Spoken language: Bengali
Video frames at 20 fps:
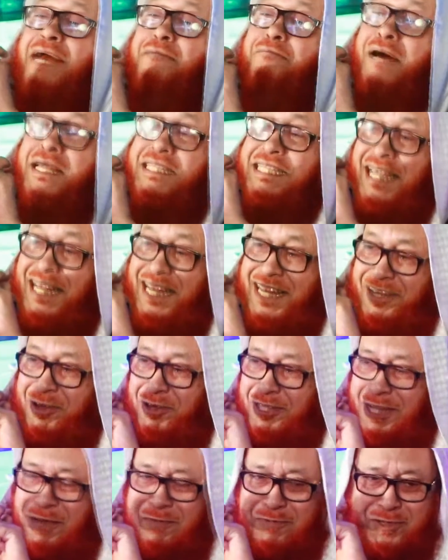এক বাতিল
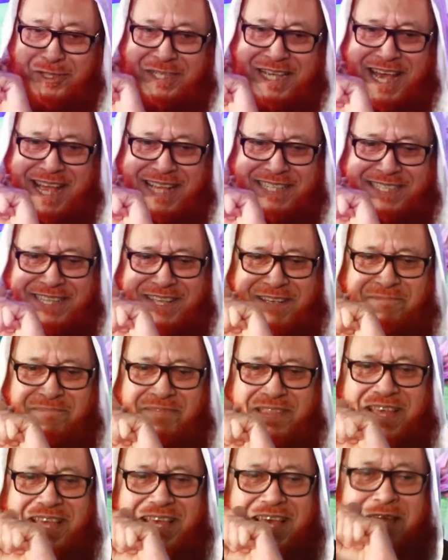কথা বুঝে আছে
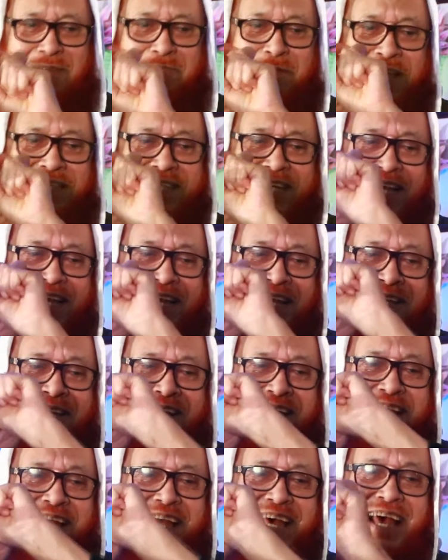এই বাতিলের
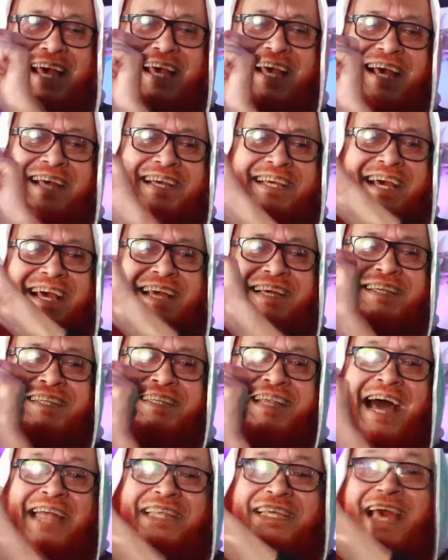এই এই এই
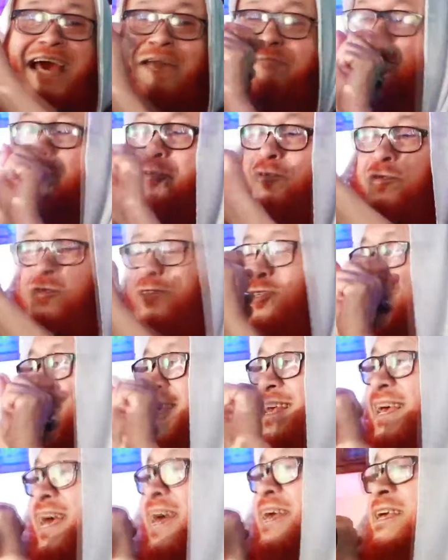নারী আর পুরুষ
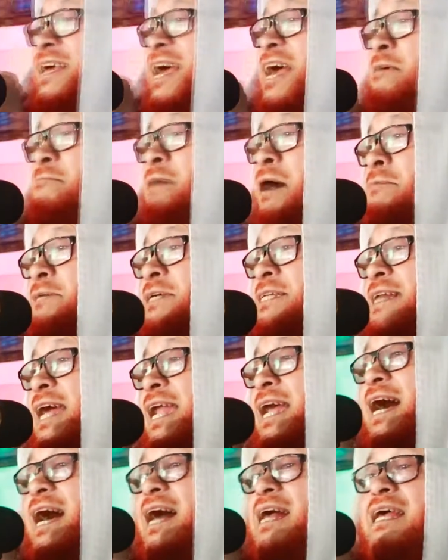এই এইভাবে
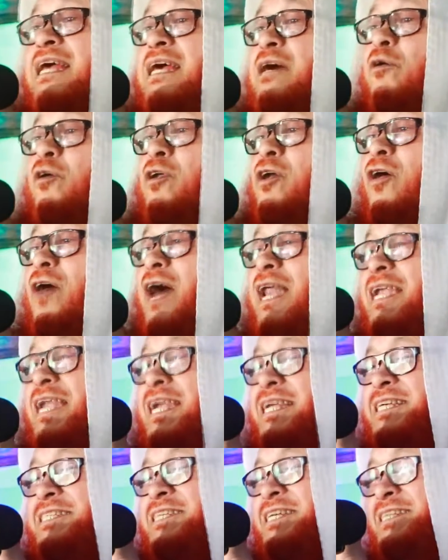তারা ওরাও
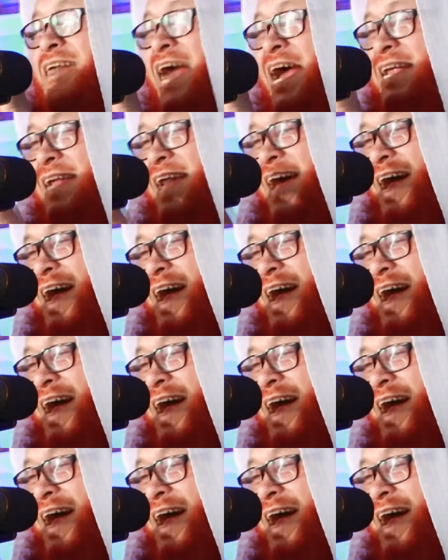আল্লাহর কাছে যায়